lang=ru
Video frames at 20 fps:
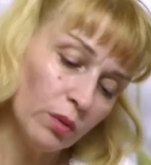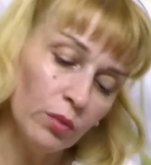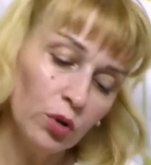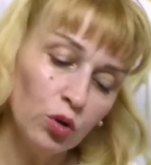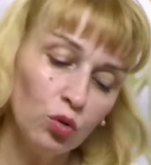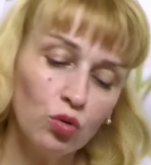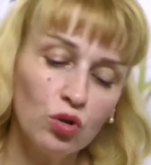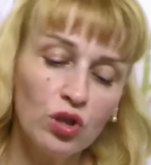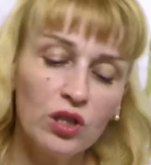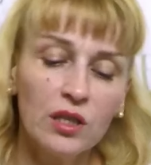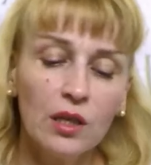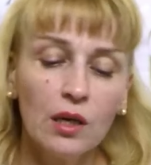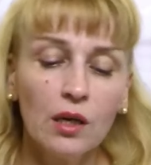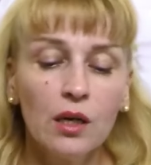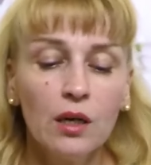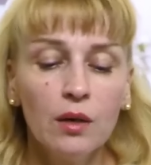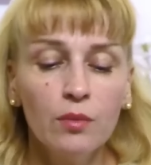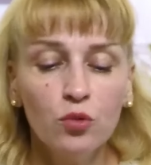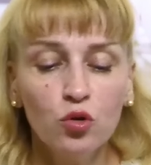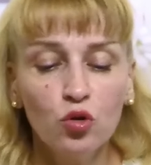мы тоже
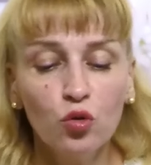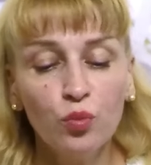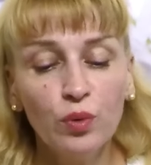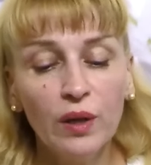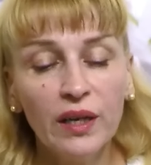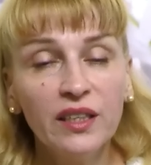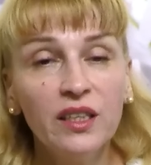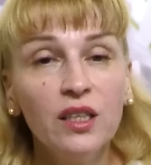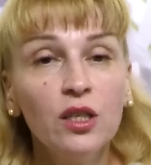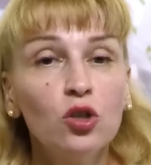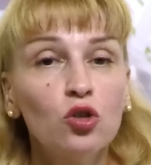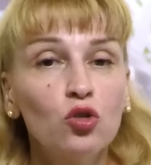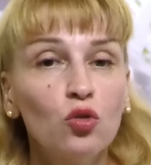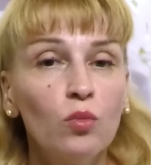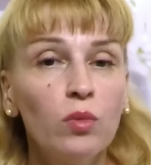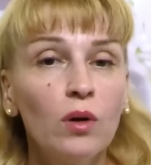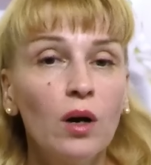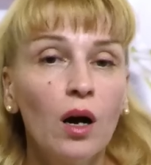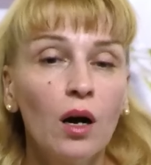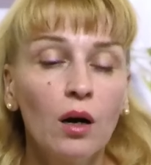стараемся уплотнить,
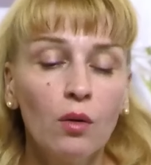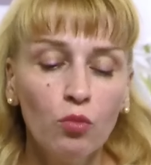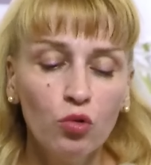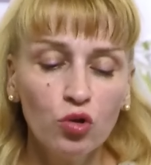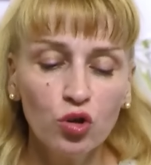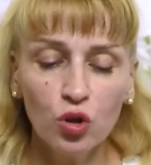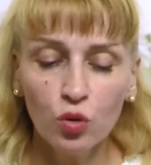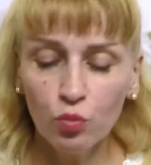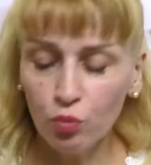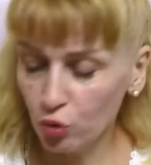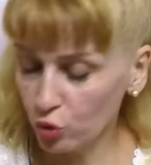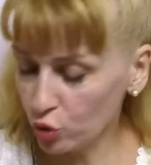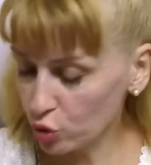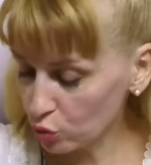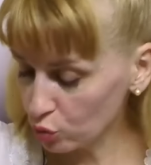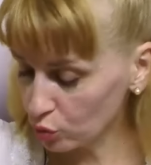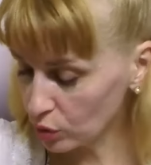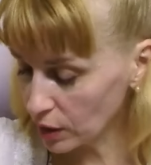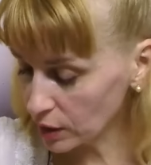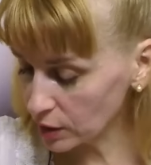чтобы как можно
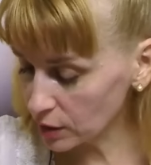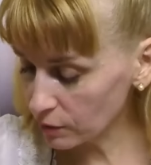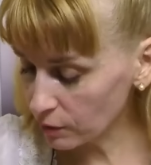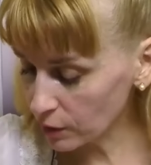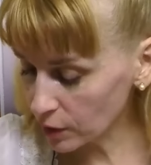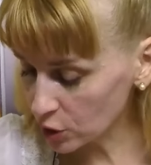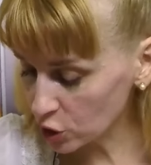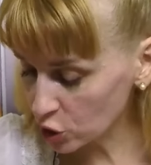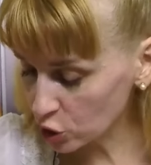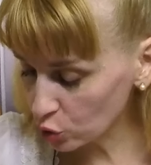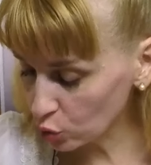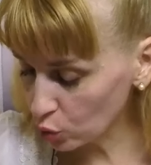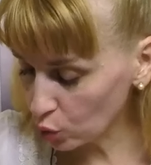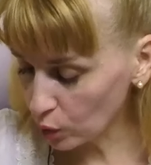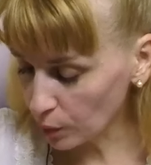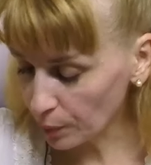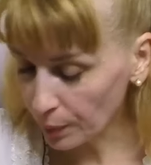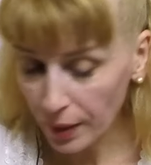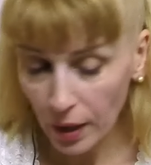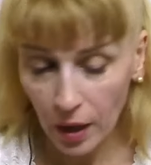больше у нас
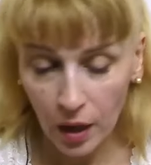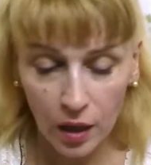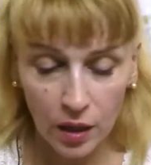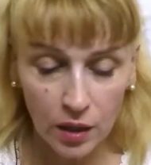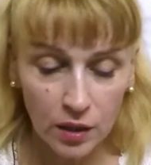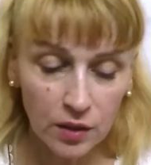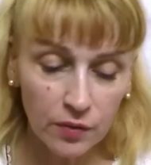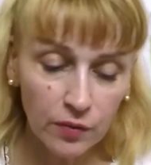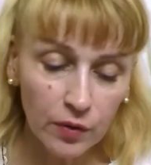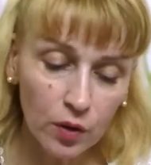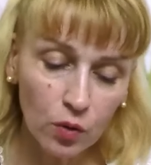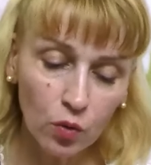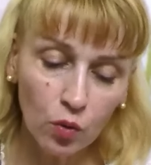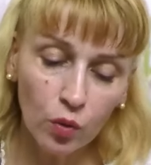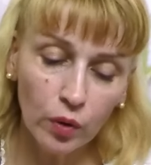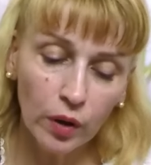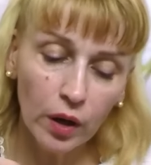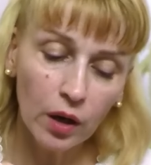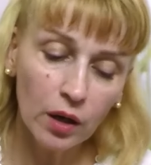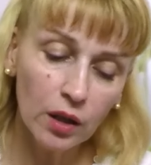вошло.
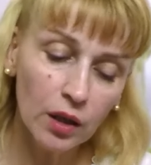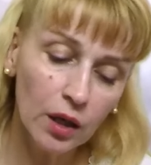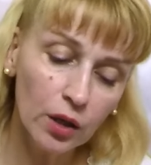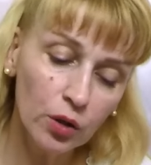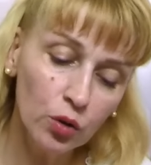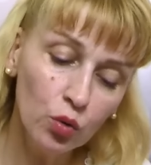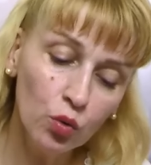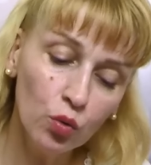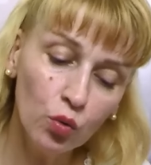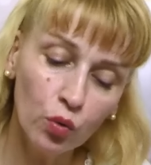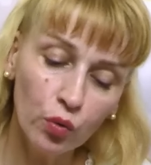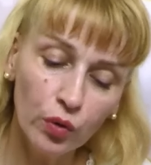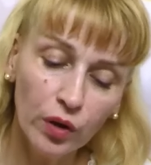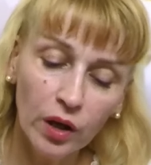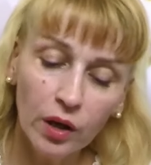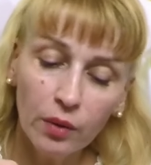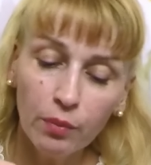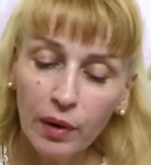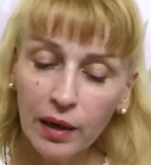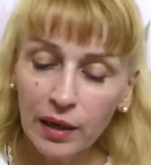Сверху я кладу
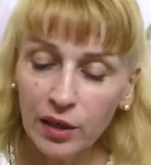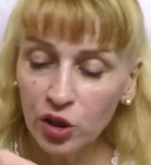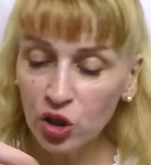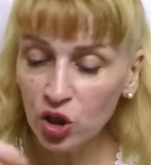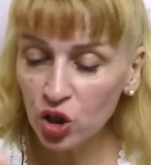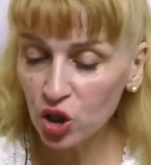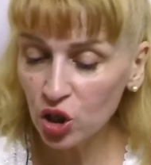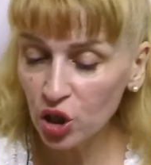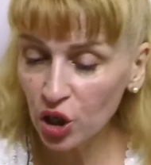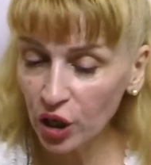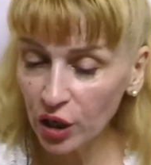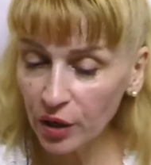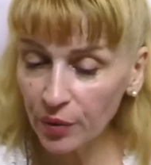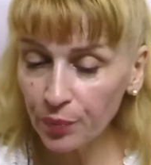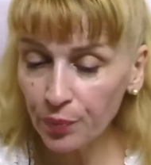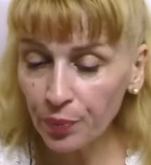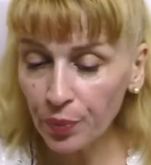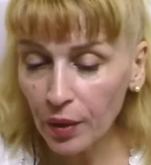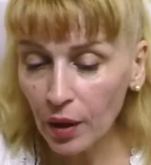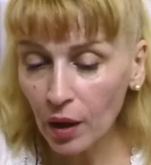
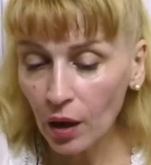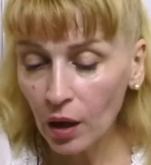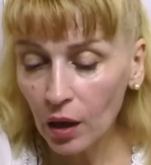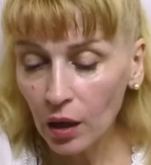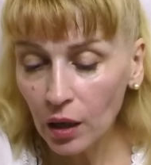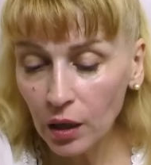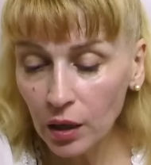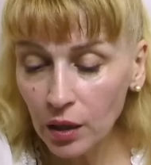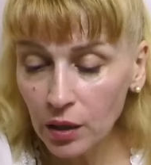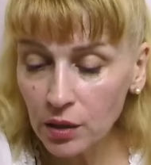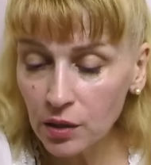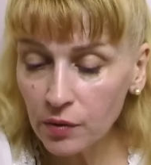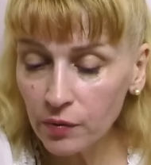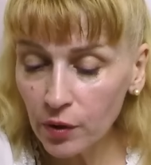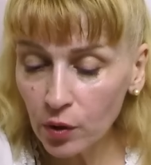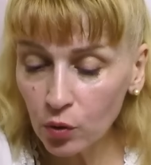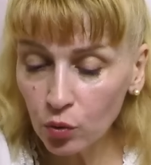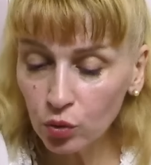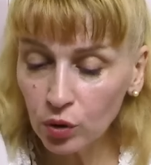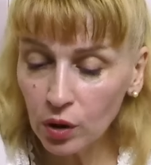небольшие. И
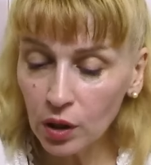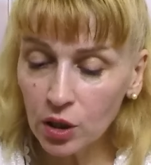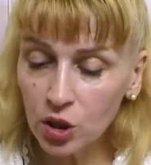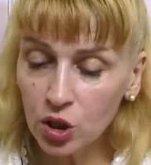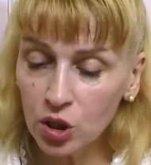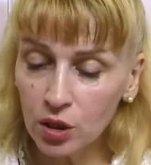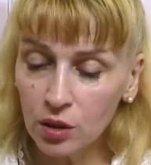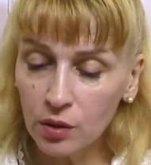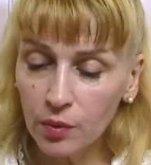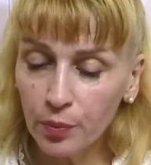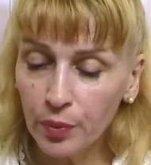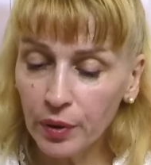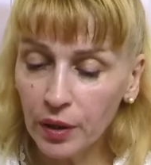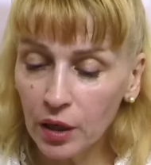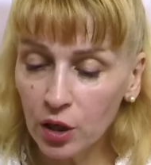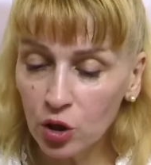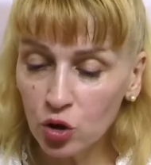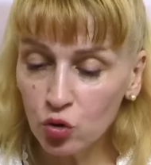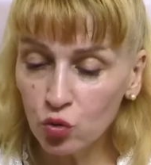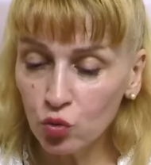сверху также
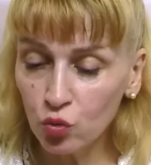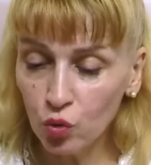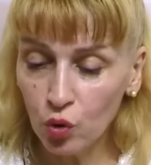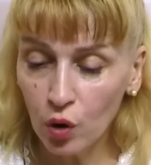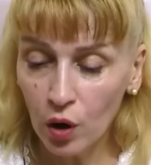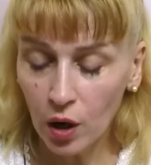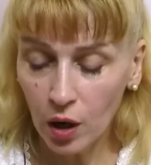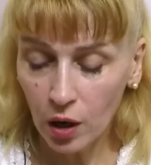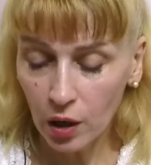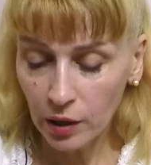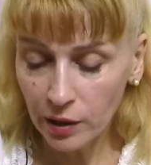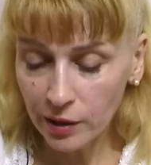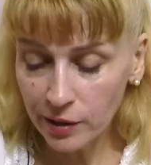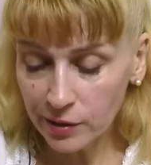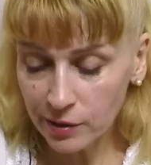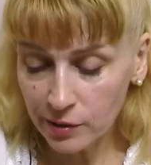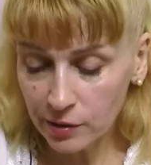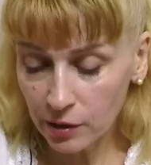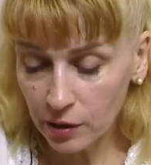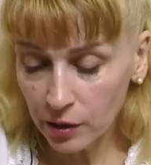положу
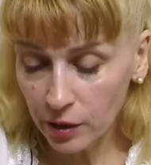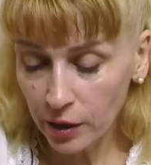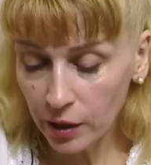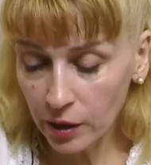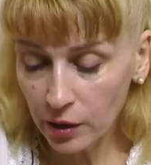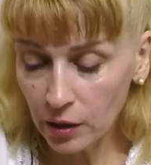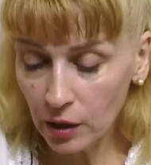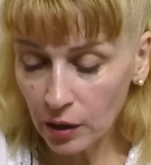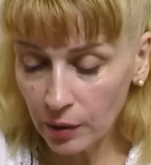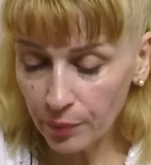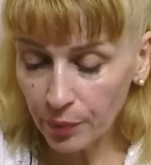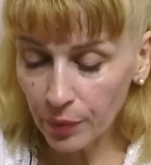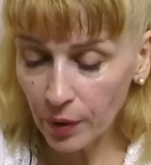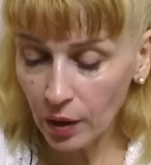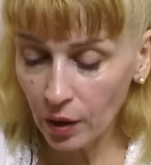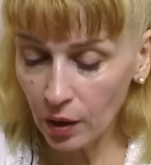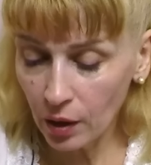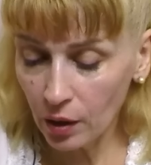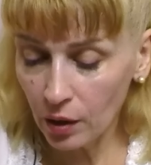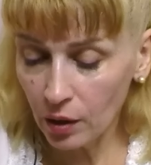лист хрена
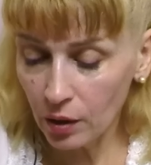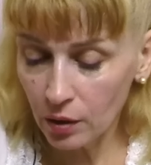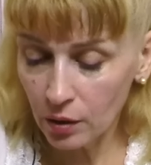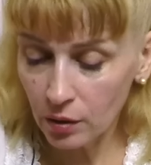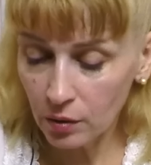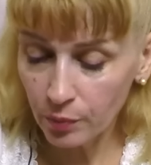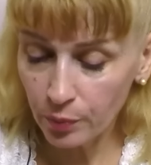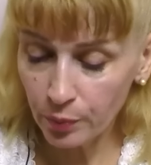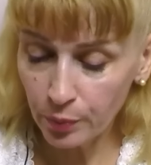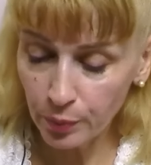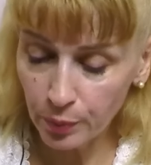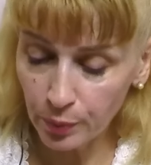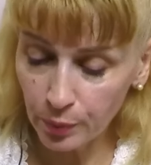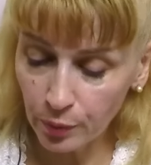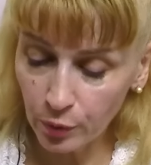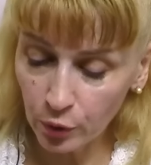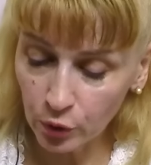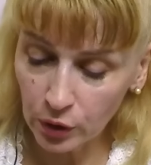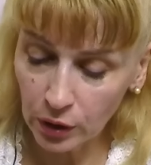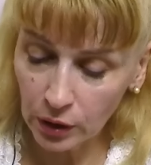и
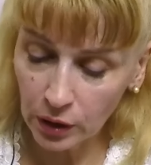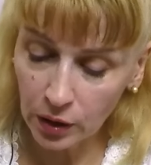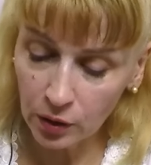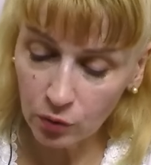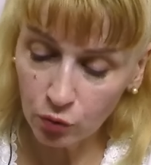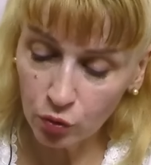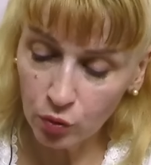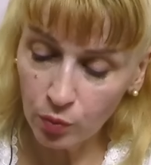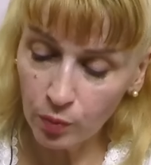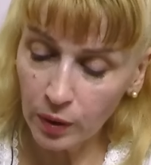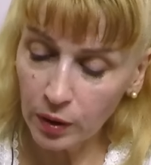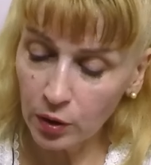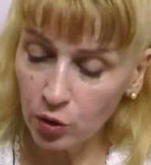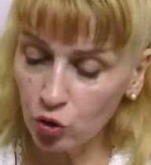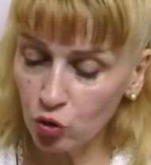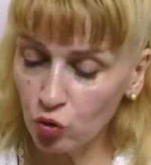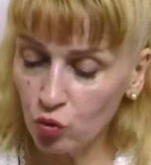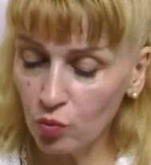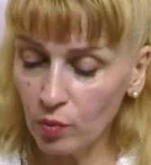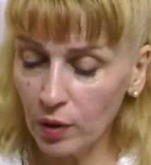вот таких вот
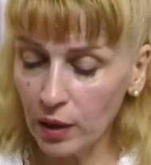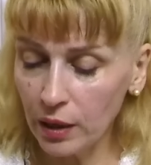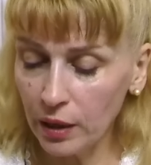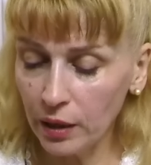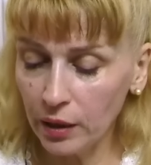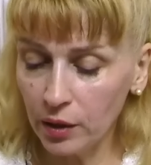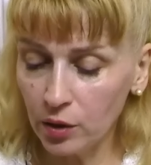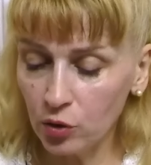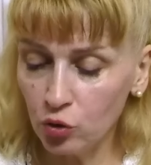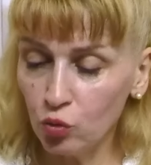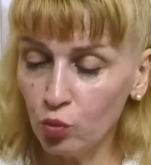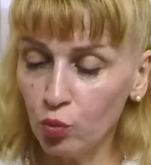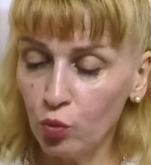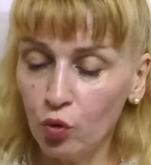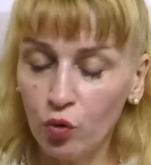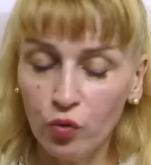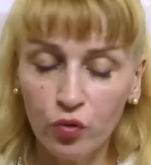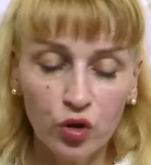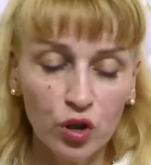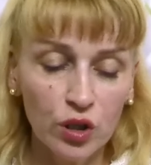парочку маленьких
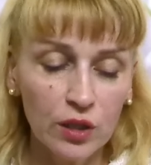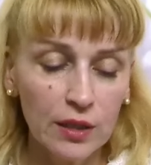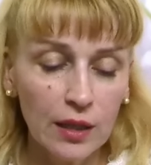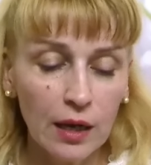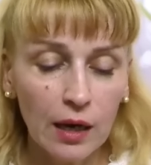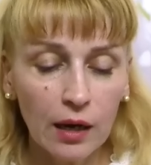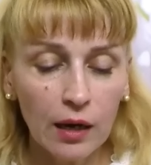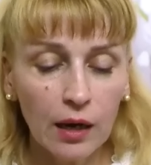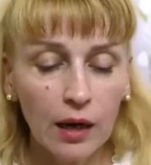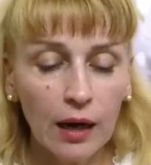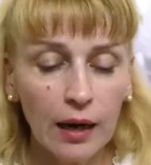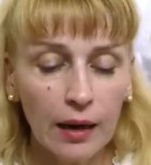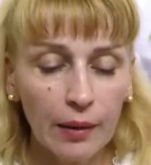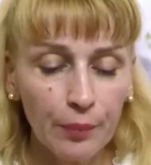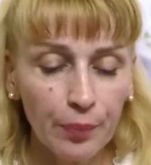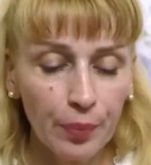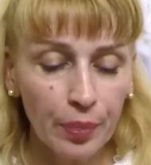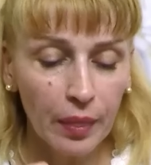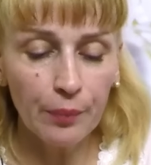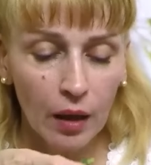зубков чеснока.